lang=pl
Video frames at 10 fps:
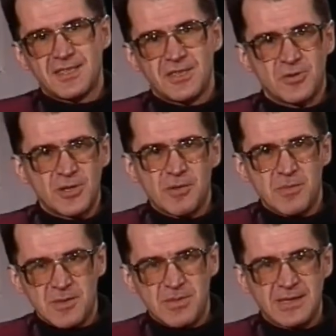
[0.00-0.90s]
człowiekiem
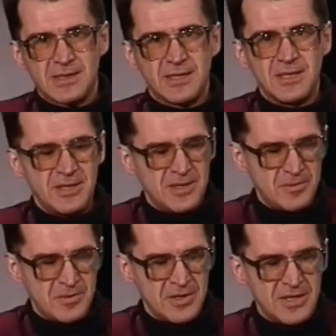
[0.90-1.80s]
bezpartyjnym,
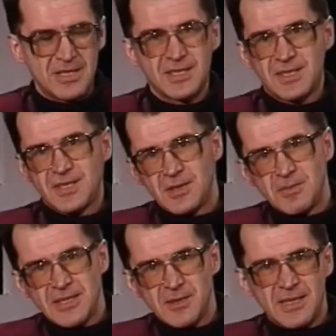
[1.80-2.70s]
jest e,
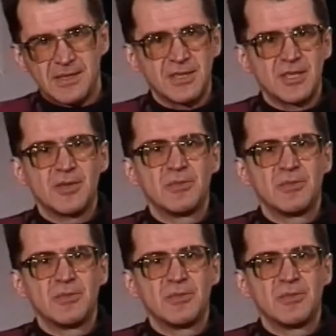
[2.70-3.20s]
matematykiem,